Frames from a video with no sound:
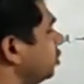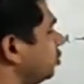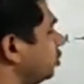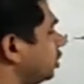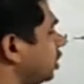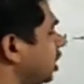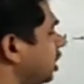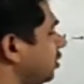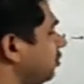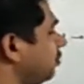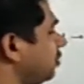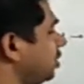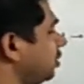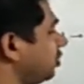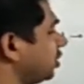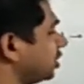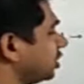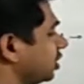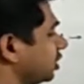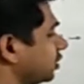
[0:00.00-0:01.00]
है और टाइम भी
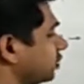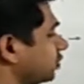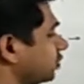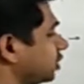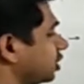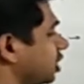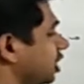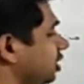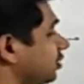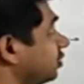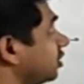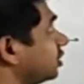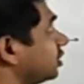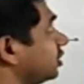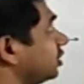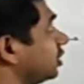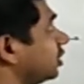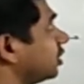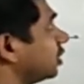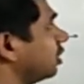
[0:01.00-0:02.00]
पता है टाइम कितना
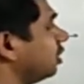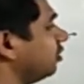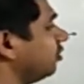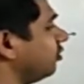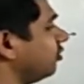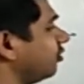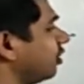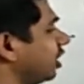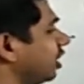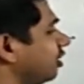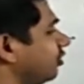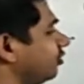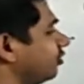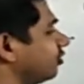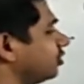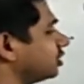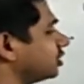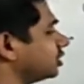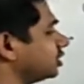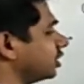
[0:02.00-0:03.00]
दे रखा है फाइव
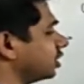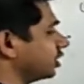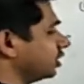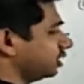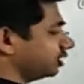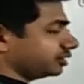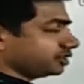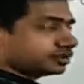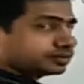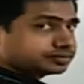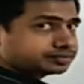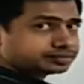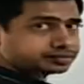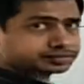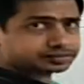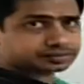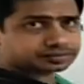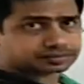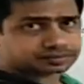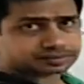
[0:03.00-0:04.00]
सेकेंड्स
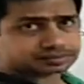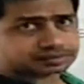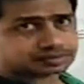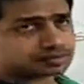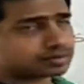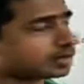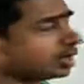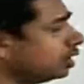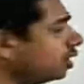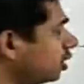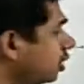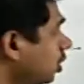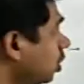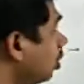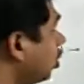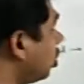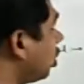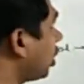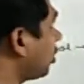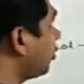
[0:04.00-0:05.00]

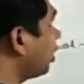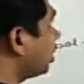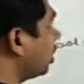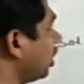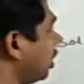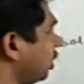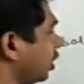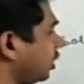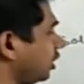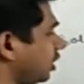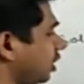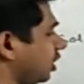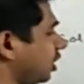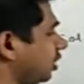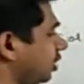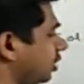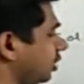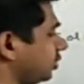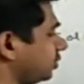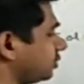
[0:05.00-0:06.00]
और हमें क्या क्या
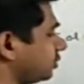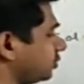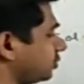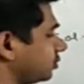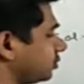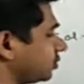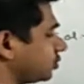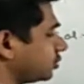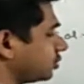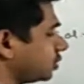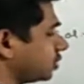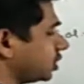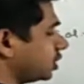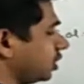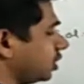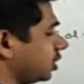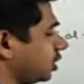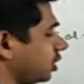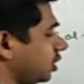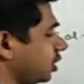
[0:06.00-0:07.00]
निकालना
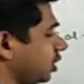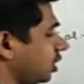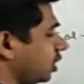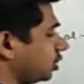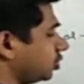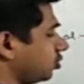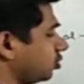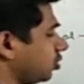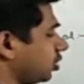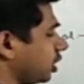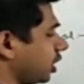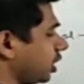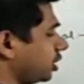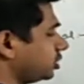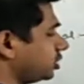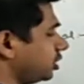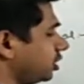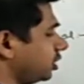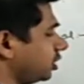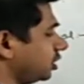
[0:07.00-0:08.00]
है एक तो
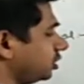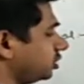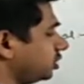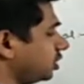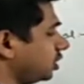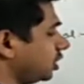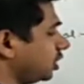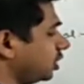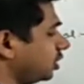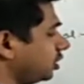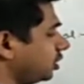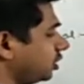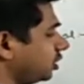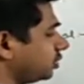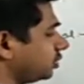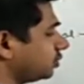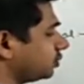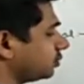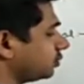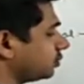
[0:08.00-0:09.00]
एसिलेशन निकालना
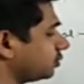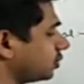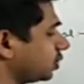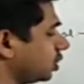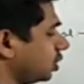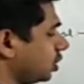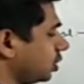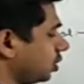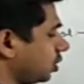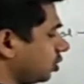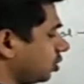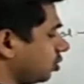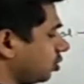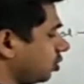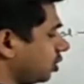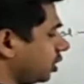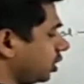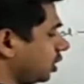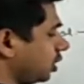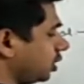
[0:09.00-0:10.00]
है
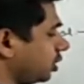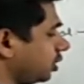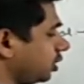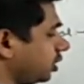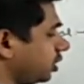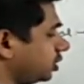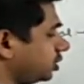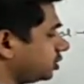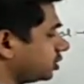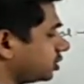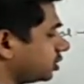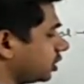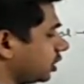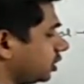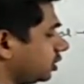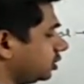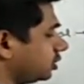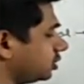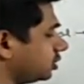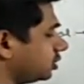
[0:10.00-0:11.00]
और एक
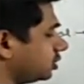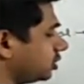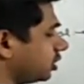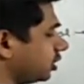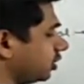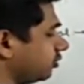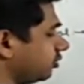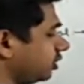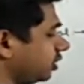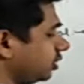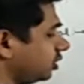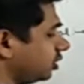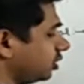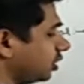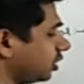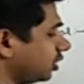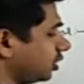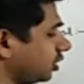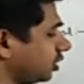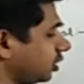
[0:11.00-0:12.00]
डिस्टेंस ट्रेवल्ड
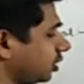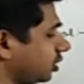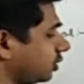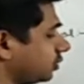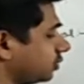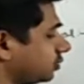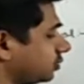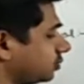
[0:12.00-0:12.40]
निकालना है